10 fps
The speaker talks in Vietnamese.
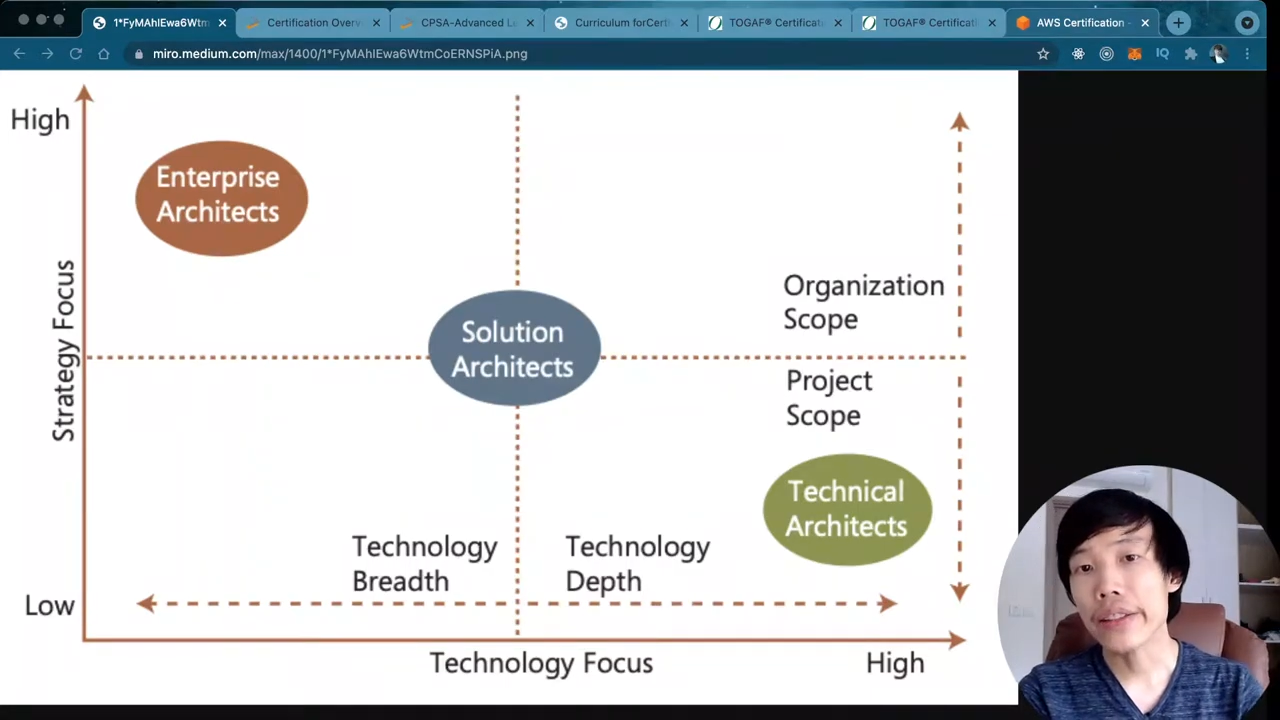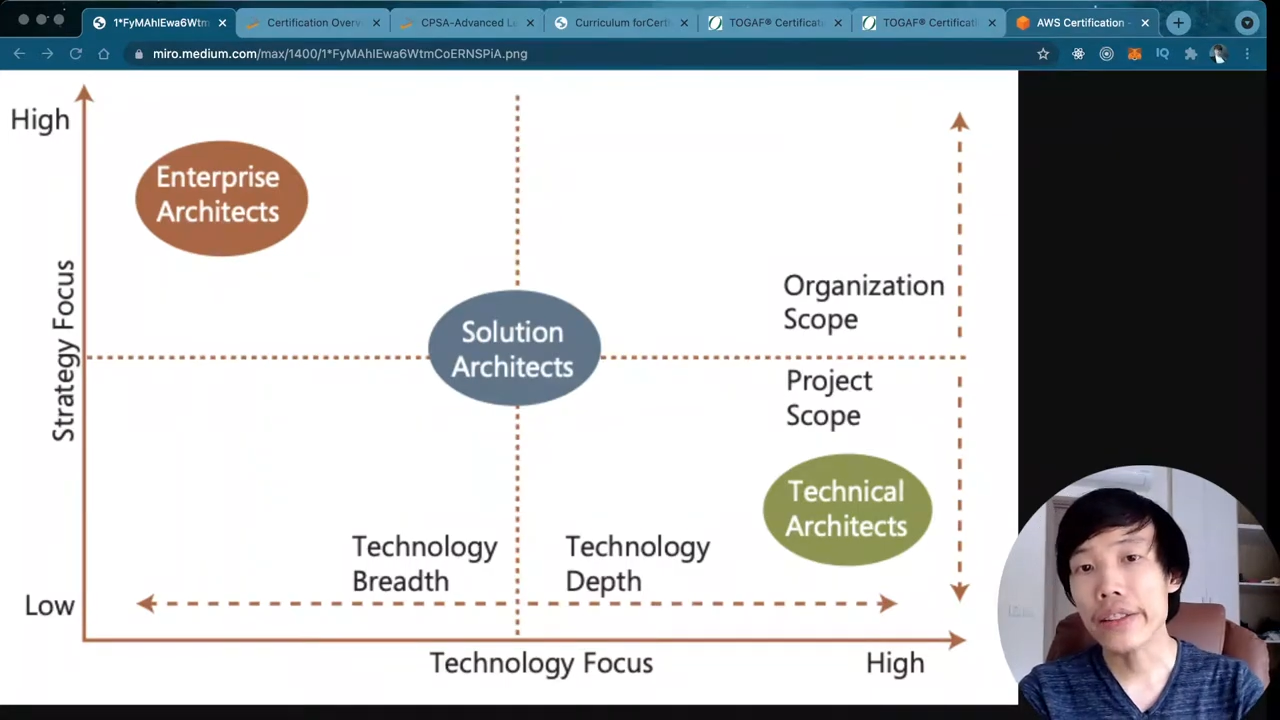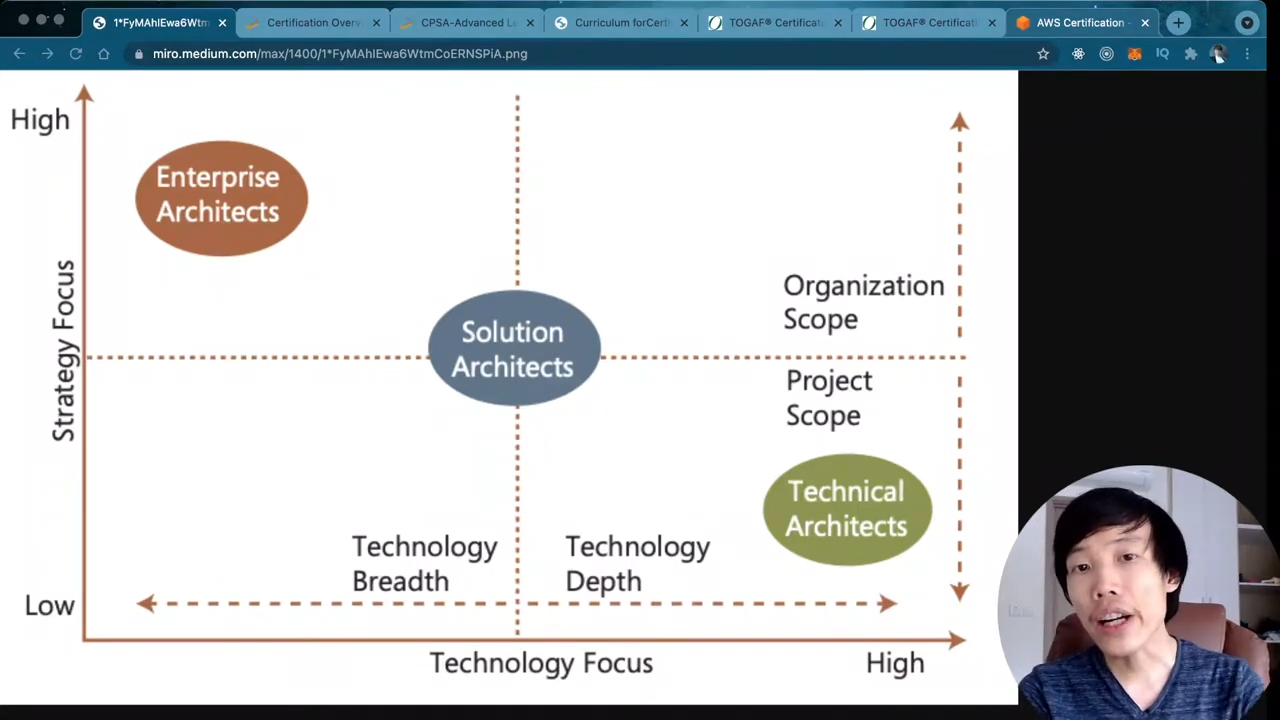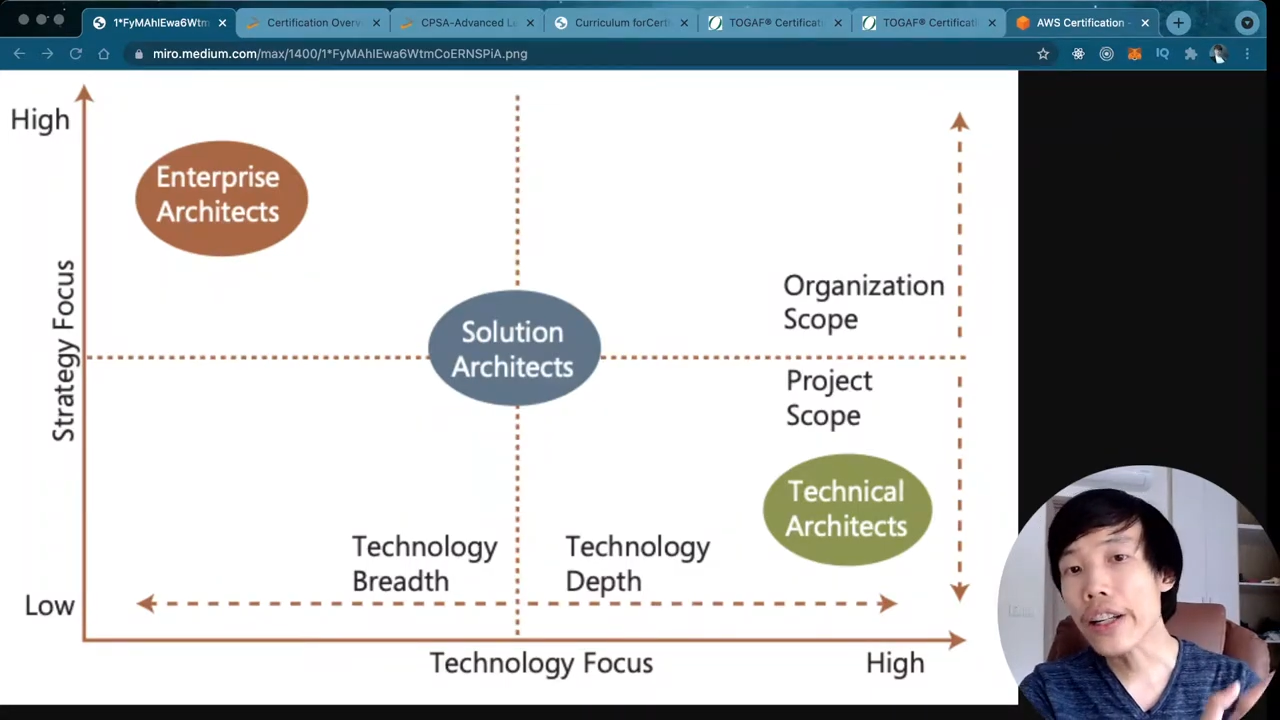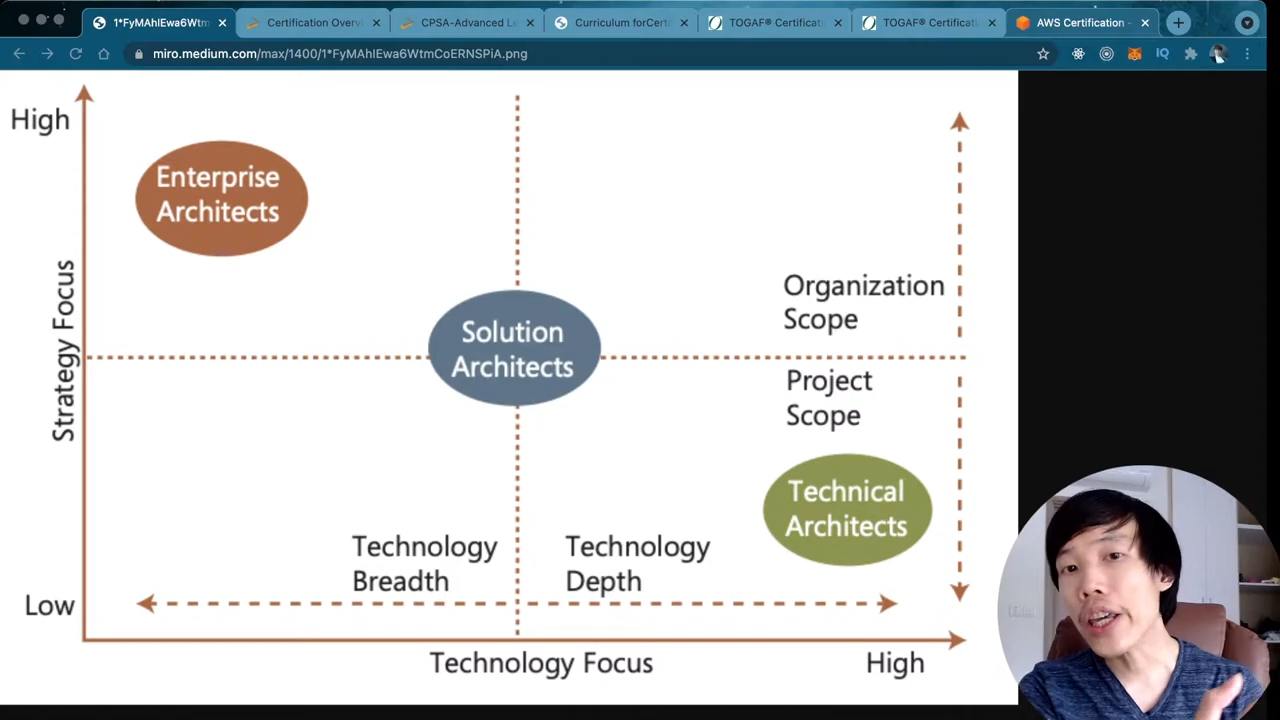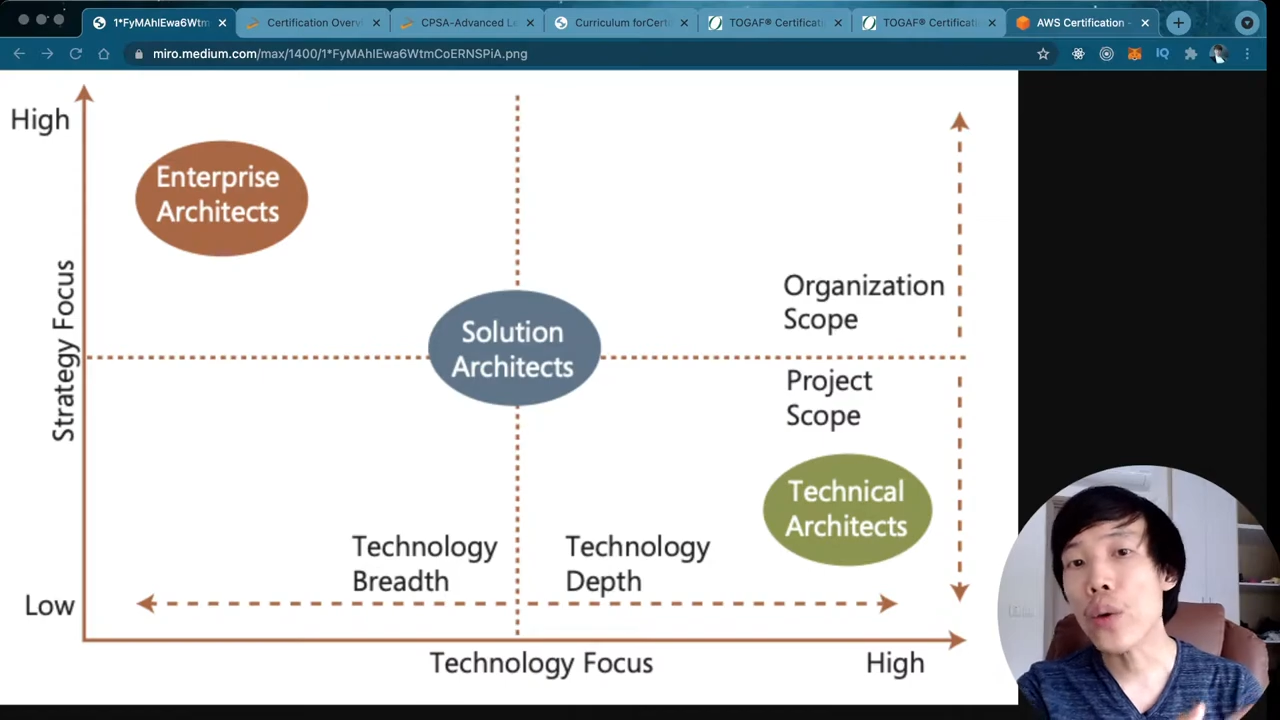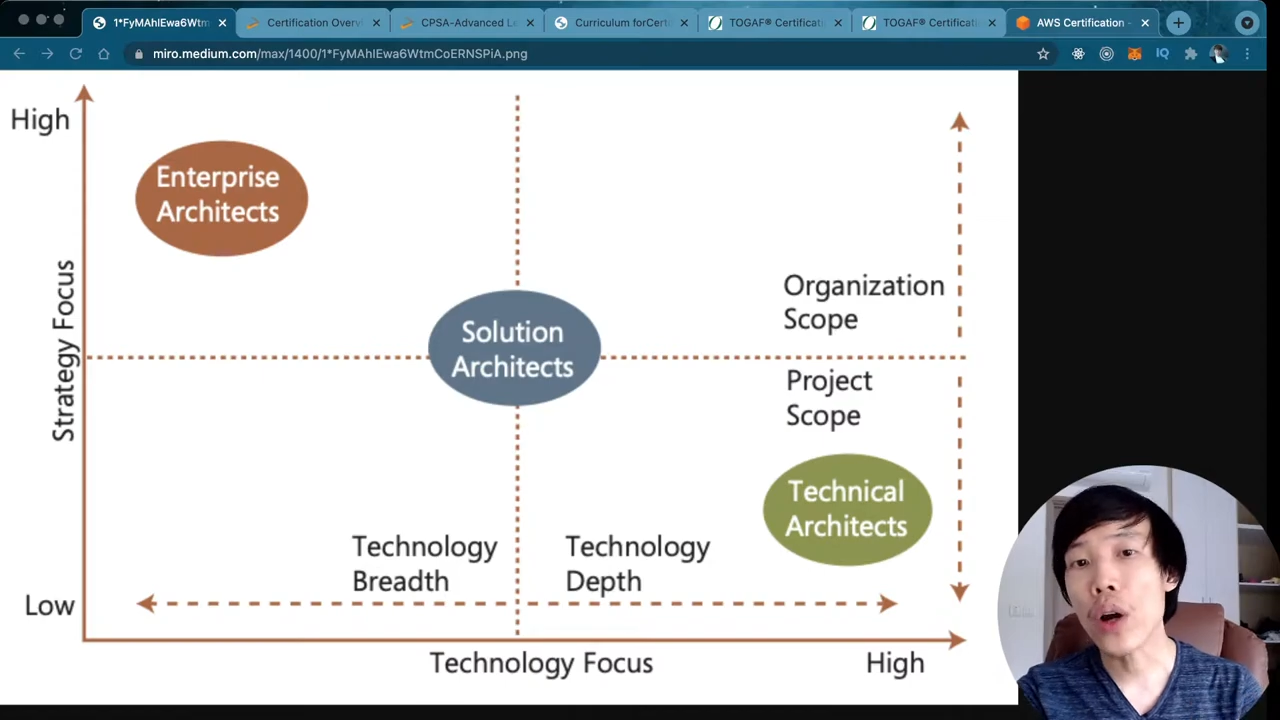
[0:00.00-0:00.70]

rất nhiều